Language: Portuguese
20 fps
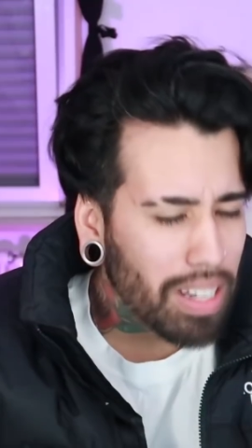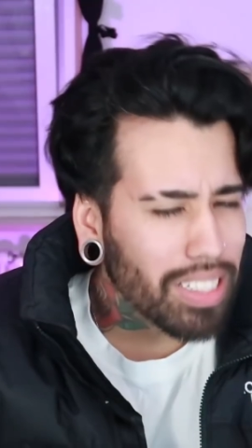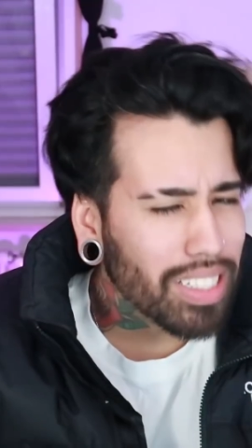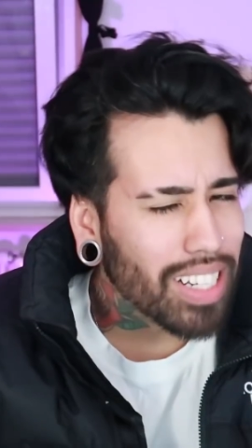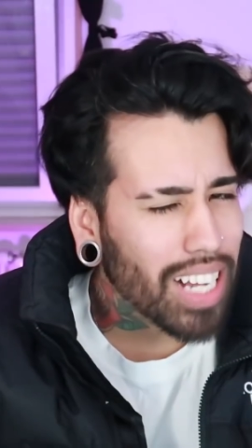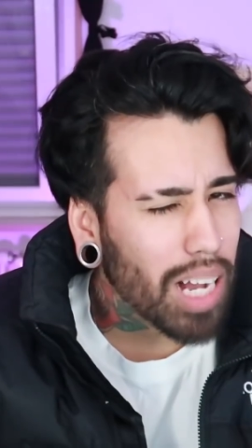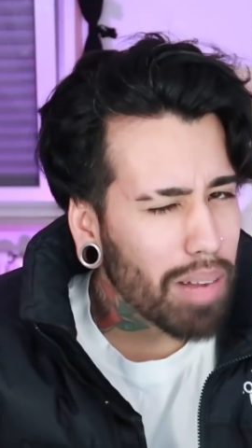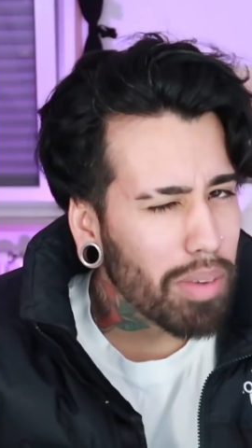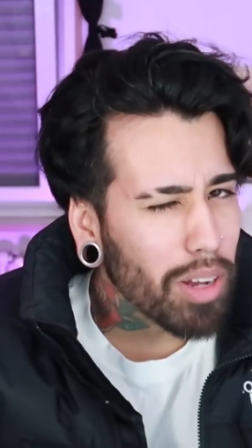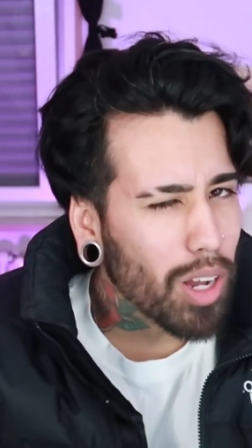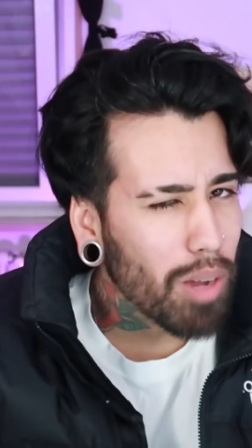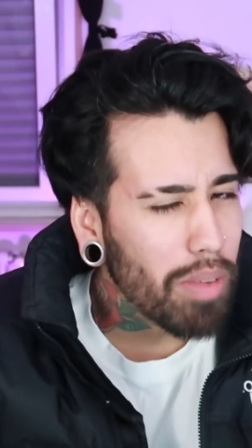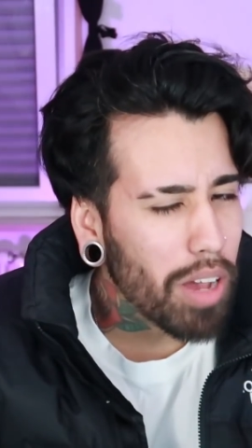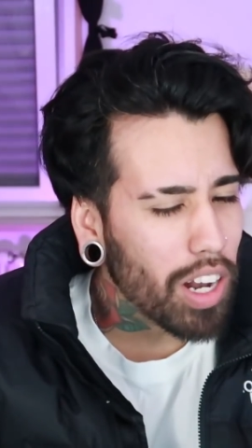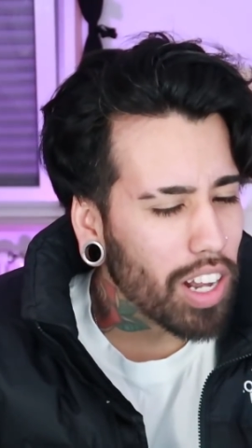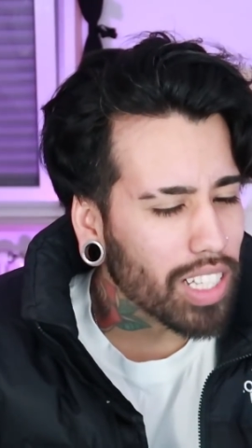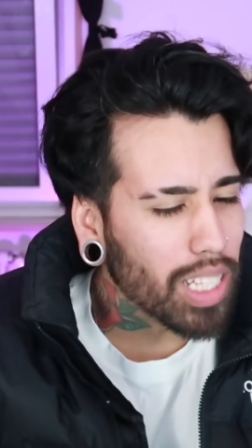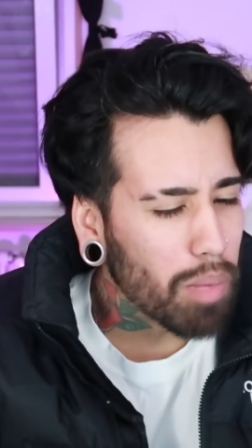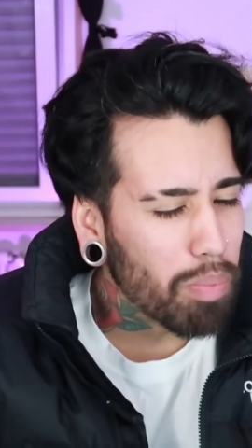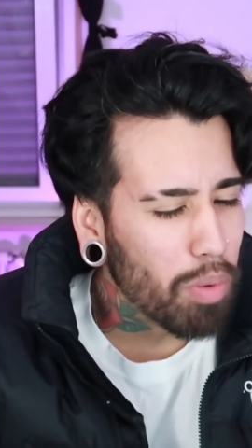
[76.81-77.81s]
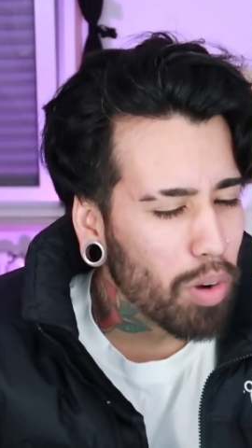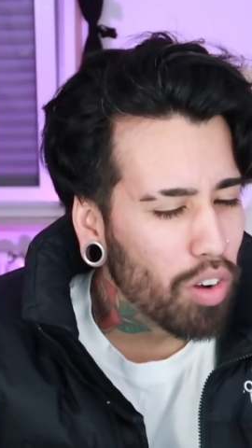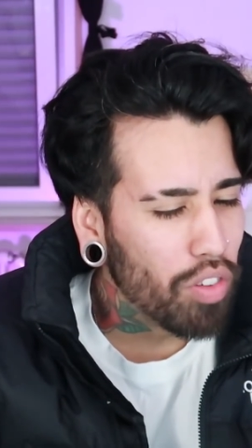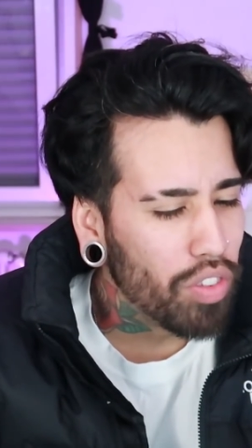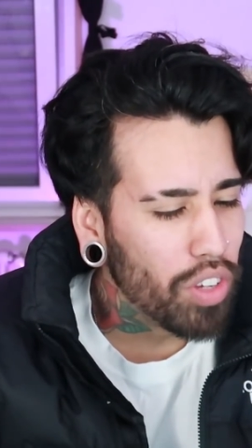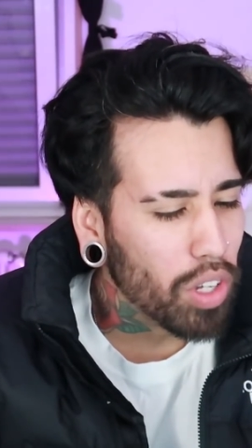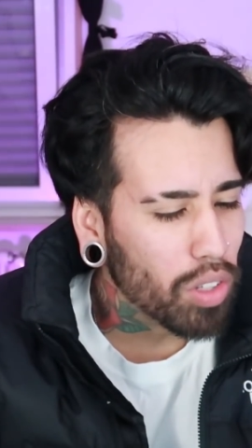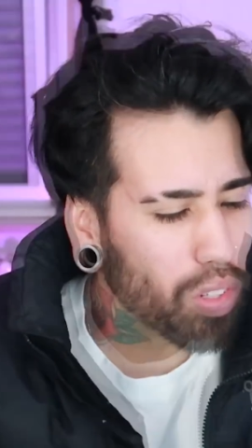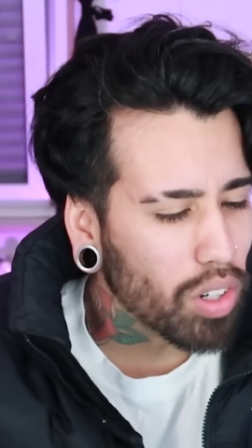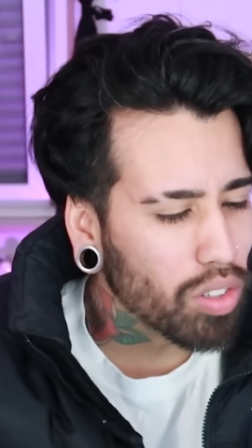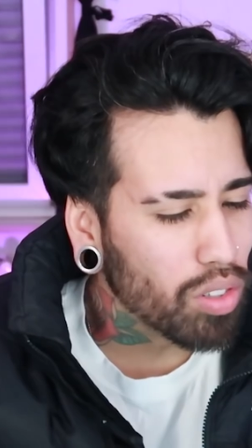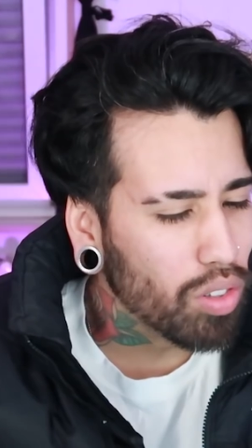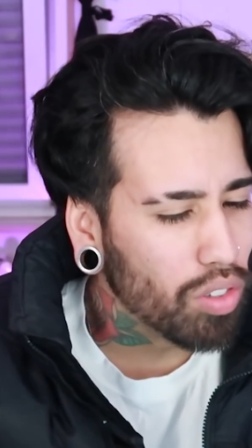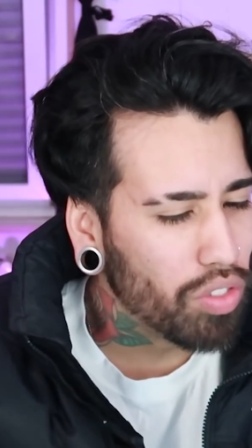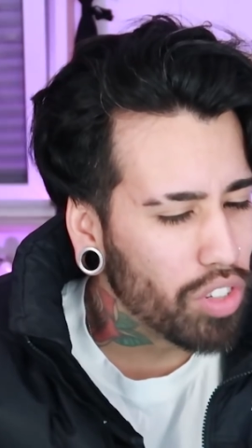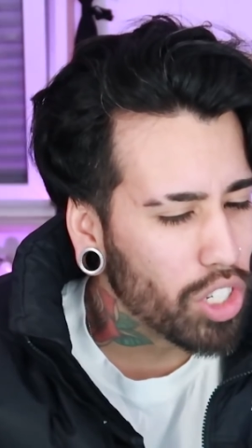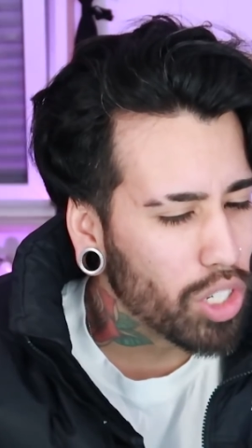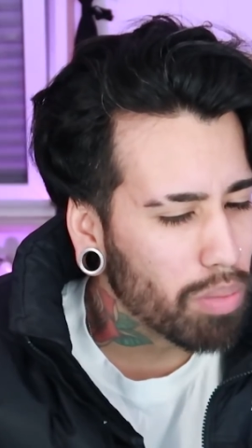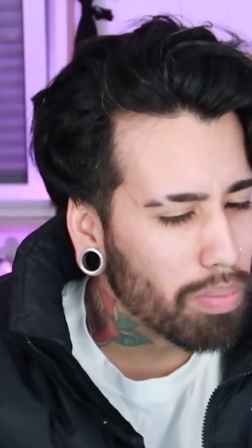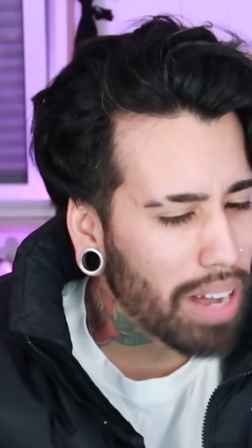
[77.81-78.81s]
Mas calma que o melhor tá por vir. Eu trouxe um
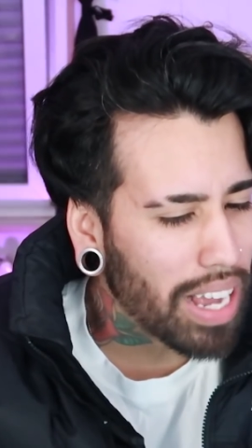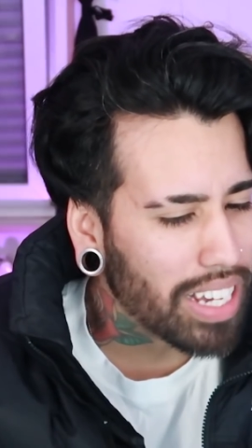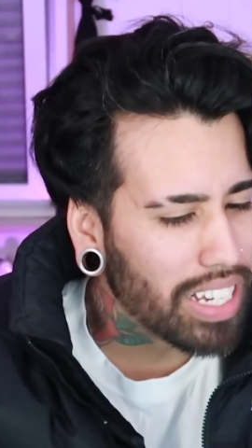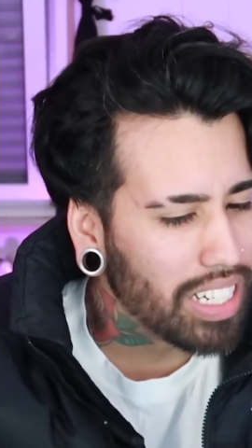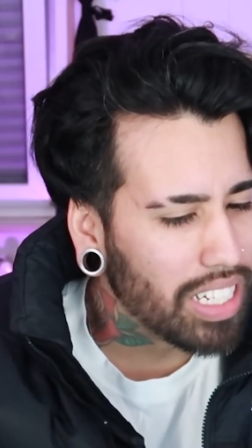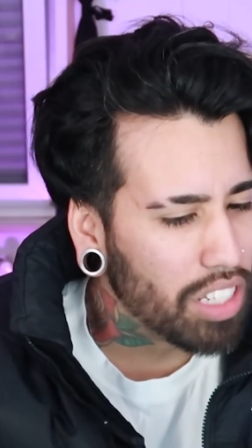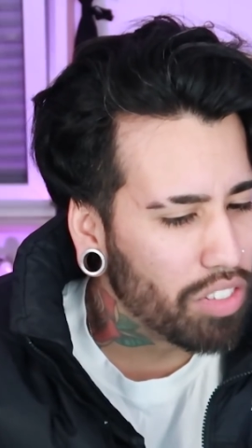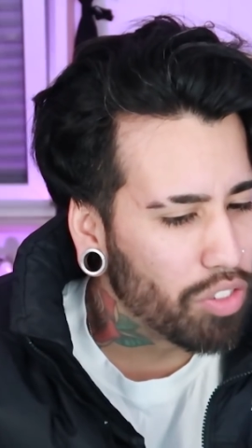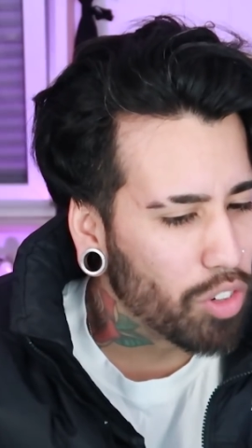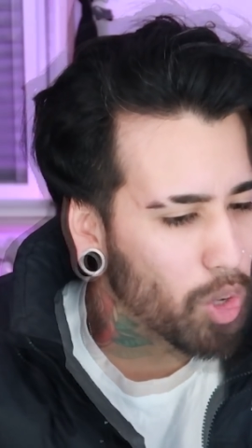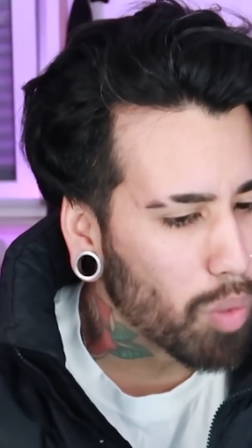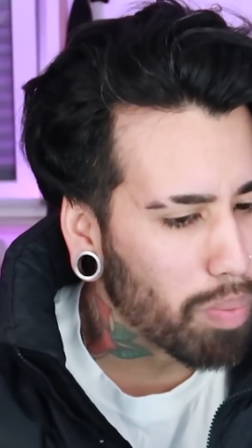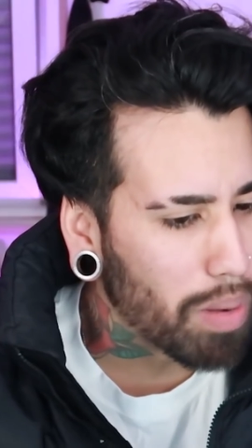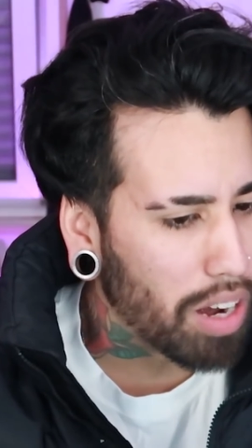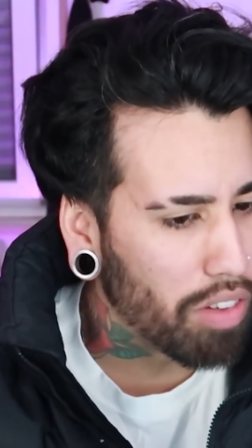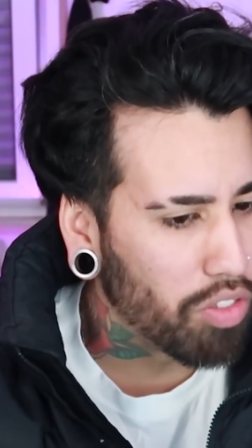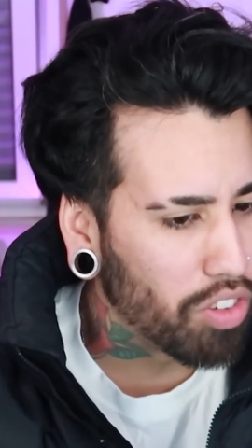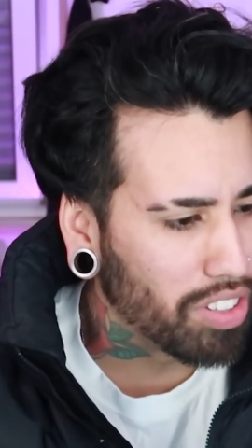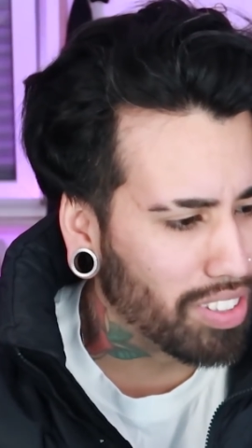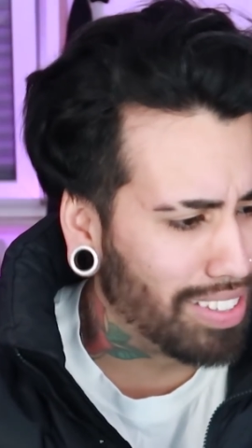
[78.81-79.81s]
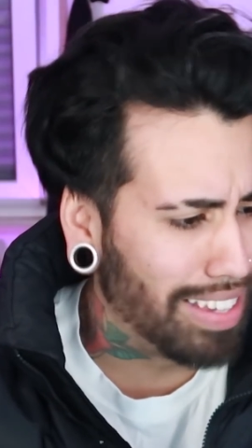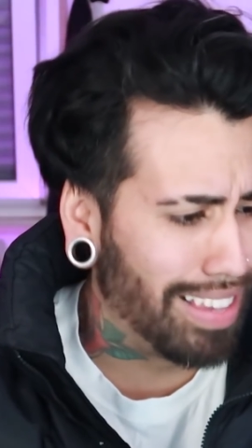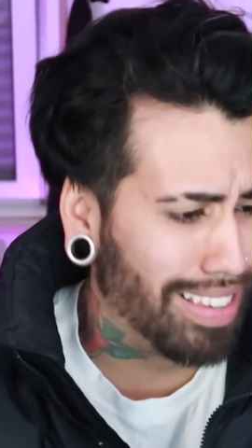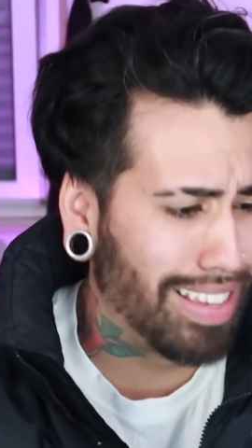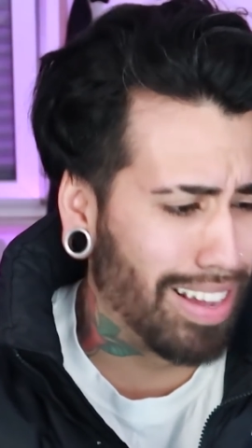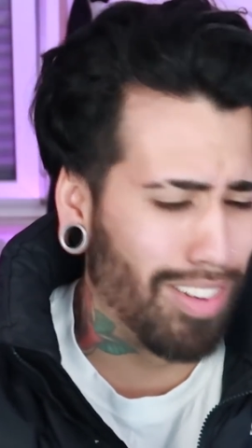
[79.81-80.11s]
vídeo magnífico pra vocês,